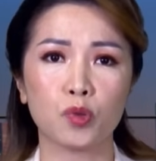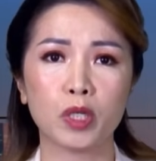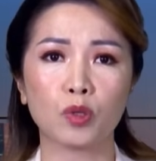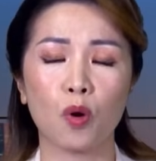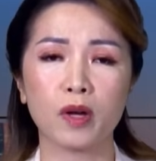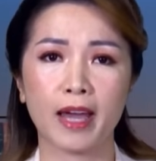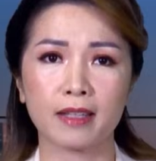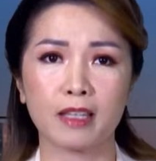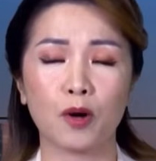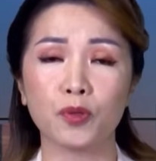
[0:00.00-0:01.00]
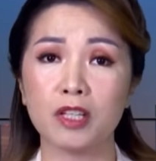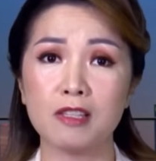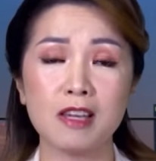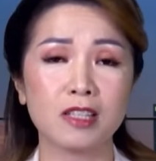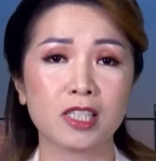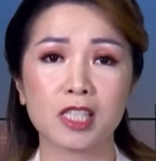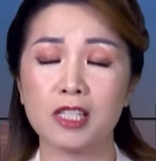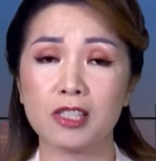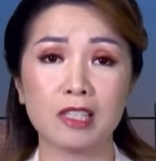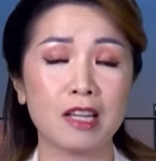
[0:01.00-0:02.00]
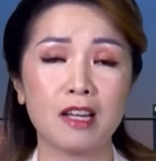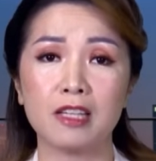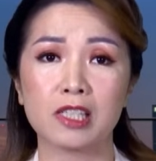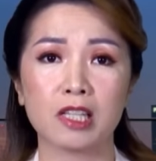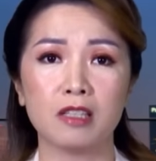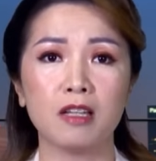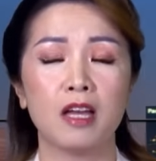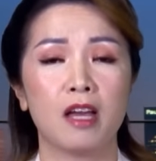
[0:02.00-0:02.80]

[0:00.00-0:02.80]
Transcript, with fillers: truy tố khác nhau từ dân sự cho đến hình sự